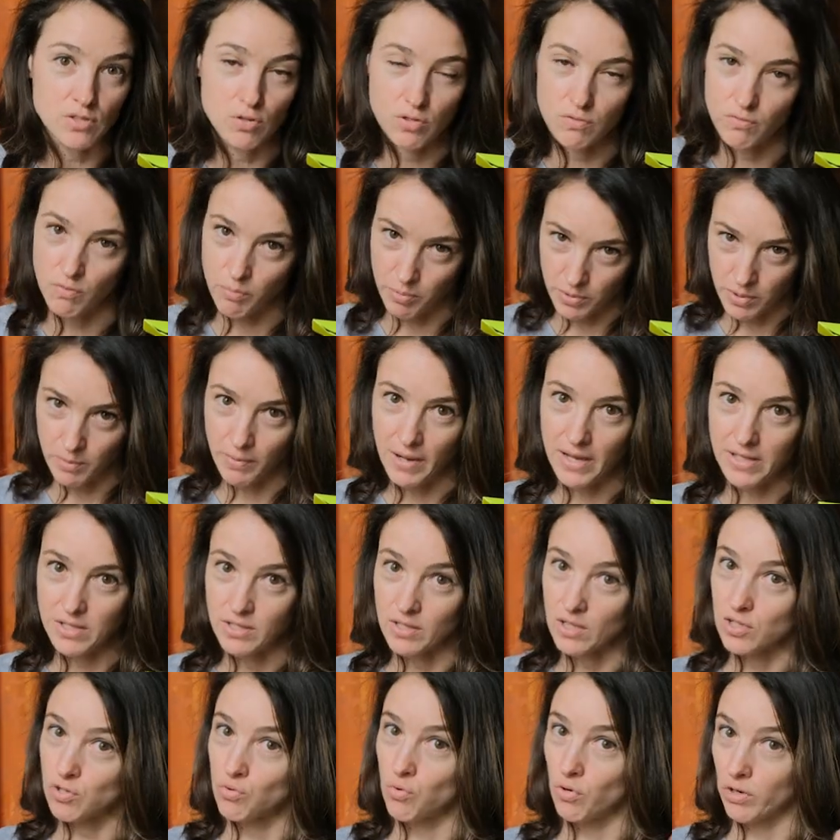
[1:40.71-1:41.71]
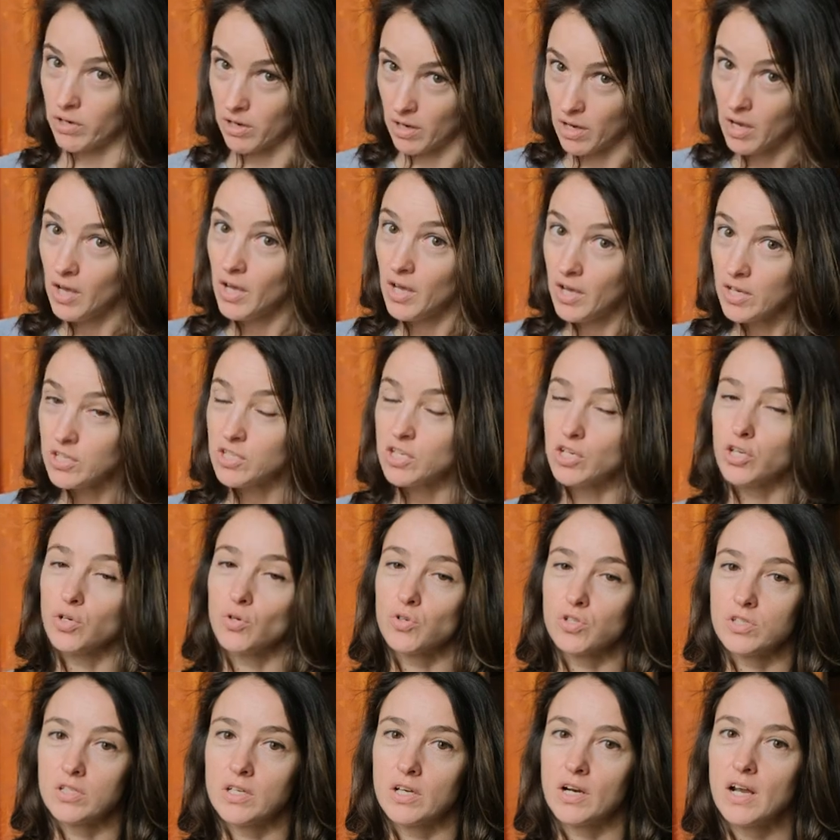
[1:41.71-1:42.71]
То есть вы понимаете, насколько
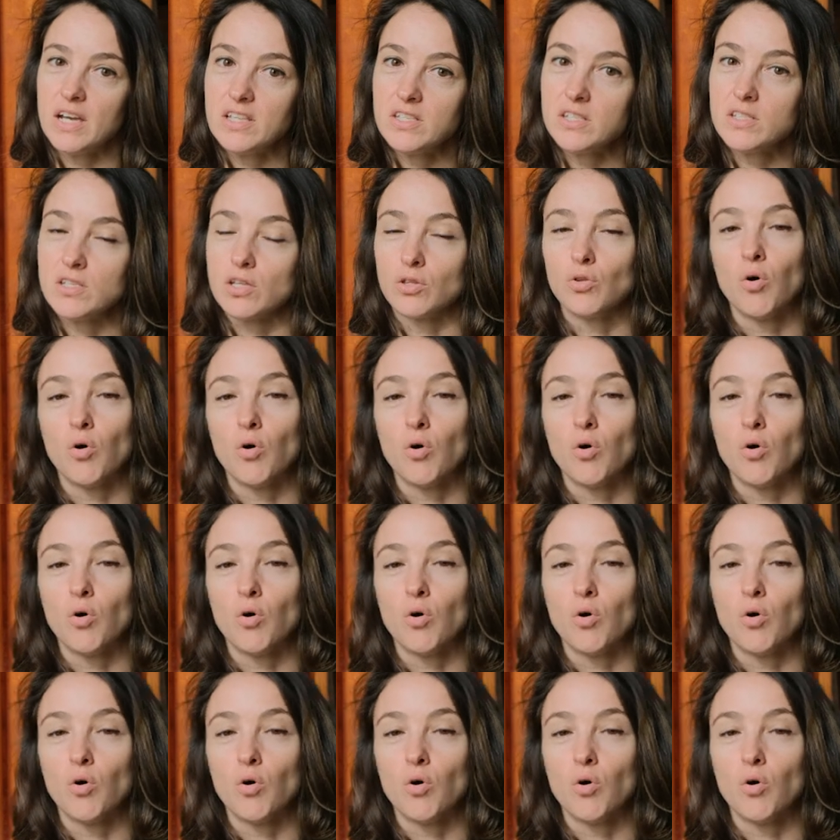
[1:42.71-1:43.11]
серьезная разница,